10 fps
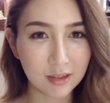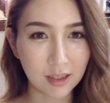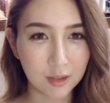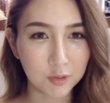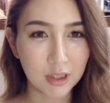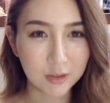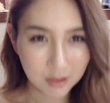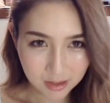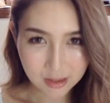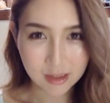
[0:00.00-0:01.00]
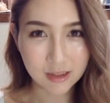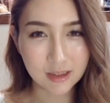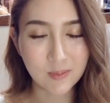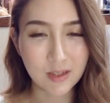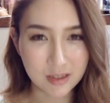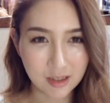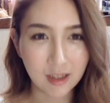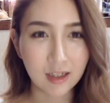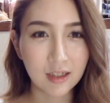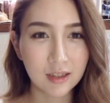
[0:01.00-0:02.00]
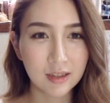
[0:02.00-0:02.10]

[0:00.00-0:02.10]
はい、お亡くなりになりました。